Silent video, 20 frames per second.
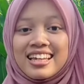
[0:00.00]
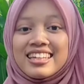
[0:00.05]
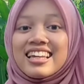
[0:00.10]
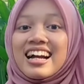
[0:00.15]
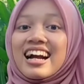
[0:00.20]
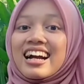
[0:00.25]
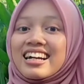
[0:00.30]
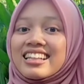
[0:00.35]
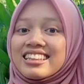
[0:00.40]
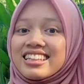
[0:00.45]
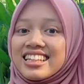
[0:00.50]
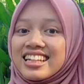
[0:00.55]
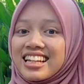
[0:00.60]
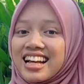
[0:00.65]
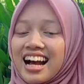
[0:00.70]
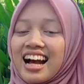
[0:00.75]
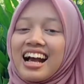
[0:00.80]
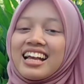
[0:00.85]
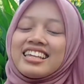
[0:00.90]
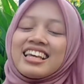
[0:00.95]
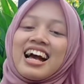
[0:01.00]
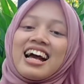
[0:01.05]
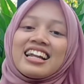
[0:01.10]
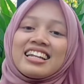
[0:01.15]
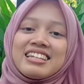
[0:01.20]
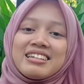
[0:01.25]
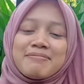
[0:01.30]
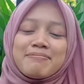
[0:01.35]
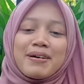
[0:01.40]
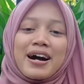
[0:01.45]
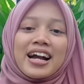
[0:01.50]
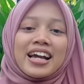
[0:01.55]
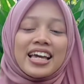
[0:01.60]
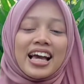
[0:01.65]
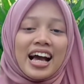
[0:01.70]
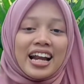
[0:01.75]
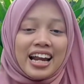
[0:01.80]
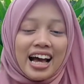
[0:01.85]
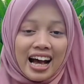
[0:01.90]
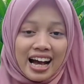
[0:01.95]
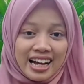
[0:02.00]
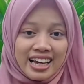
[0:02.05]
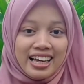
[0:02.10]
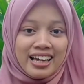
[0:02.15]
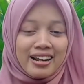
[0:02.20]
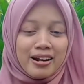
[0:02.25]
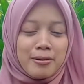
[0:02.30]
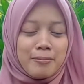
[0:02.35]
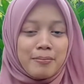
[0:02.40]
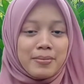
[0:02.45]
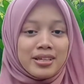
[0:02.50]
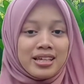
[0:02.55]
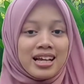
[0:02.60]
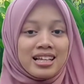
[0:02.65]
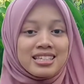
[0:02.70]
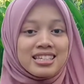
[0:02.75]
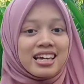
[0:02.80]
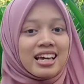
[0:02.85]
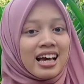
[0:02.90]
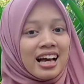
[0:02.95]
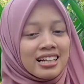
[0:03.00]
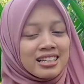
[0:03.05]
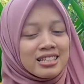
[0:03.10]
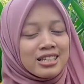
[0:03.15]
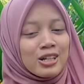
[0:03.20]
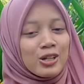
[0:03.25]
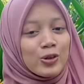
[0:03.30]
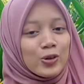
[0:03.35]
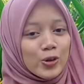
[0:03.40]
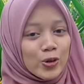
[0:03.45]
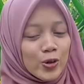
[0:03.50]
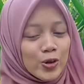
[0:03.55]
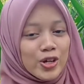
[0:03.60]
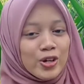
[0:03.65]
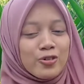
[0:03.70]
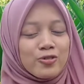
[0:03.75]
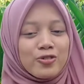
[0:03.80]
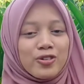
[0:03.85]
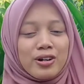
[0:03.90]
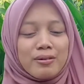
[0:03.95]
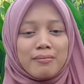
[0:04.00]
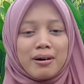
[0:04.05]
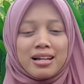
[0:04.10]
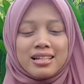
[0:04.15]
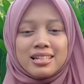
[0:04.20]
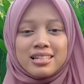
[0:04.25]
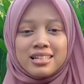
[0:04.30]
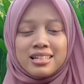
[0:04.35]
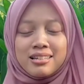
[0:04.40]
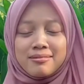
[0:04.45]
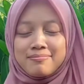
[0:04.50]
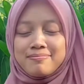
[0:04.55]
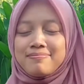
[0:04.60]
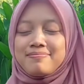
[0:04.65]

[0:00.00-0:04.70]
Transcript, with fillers: yang ketiga yakni bagian akhir, menyajikan seluruh informasi.